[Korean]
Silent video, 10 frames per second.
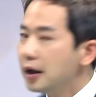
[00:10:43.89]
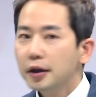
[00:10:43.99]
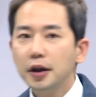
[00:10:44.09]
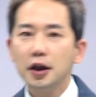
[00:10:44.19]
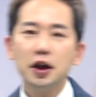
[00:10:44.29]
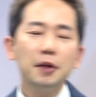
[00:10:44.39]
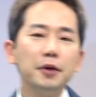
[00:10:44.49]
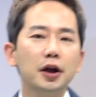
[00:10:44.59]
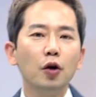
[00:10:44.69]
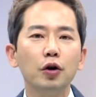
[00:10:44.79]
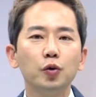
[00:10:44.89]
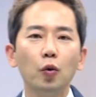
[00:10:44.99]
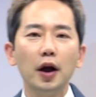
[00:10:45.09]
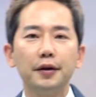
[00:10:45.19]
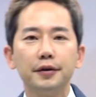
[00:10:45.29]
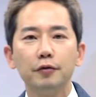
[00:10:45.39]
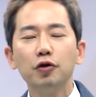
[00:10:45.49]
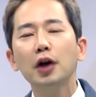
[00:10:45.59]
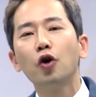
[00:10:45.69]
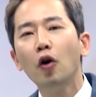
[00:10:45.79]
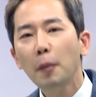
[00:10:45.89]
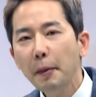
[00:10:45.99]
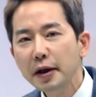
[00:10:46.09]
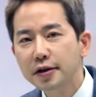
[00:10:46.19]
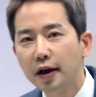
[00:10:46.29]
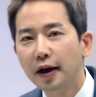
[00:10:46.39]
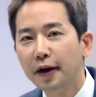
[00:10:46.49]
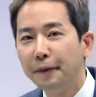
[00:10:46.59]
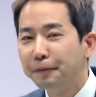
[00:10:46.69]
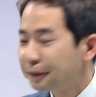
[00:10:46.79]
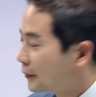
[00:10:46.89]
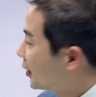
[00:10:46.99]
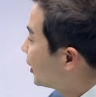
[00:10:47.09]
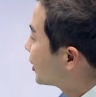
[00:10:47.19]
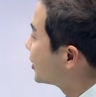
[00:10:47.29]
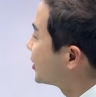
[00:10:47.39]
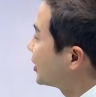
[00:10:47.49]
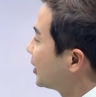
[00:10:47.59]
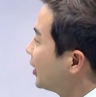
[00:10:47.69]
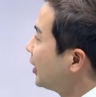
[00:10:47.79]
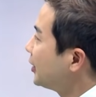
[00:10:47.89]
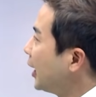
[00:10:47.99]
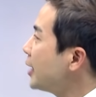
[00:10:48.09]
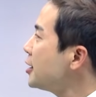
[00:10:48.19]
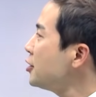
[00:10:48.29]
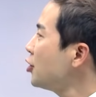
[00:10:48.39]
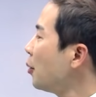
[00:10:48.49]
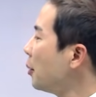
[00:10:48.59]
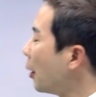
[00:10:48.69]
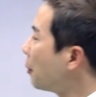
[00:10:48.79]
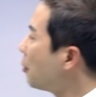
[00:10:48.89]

근데 22개월 동안 우리가 경험해 봤잖아. 그치 내신 시험을 몇